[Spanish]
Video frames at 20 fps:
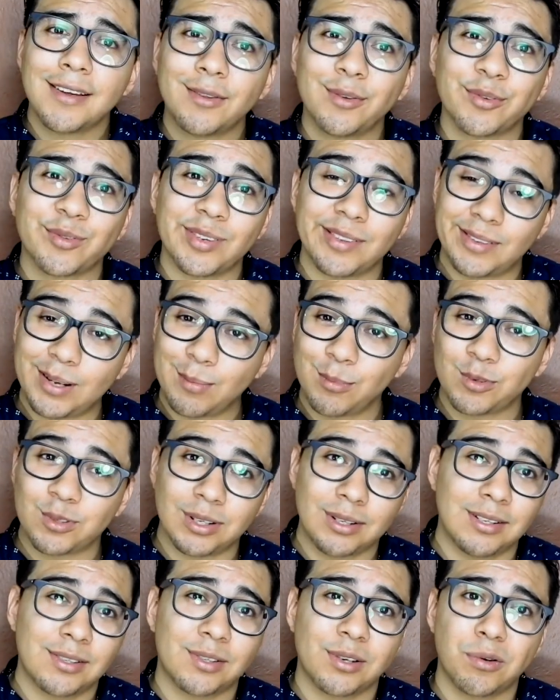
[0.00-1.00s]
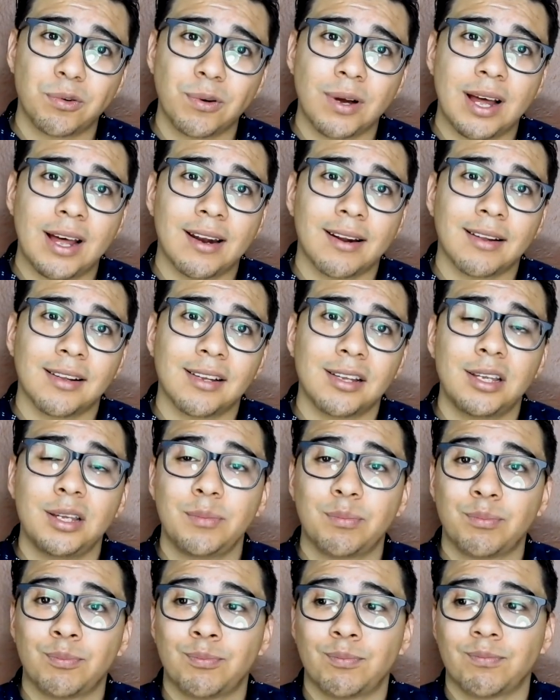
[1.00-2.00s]
Y nos sentamos en ese lugar
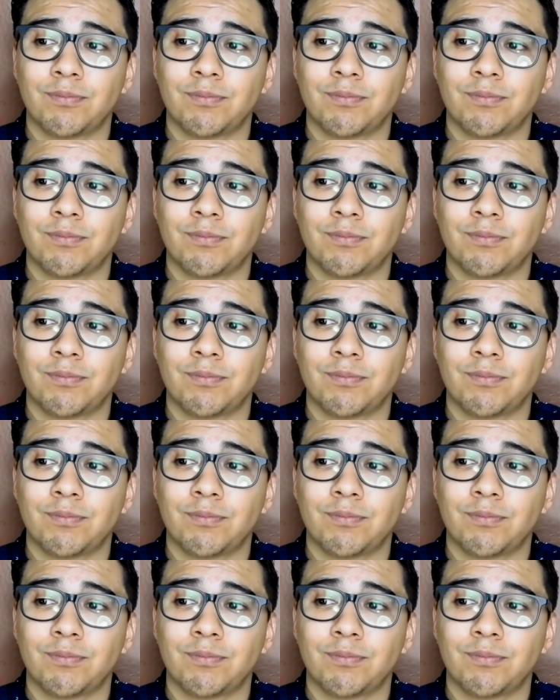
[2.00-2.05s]
y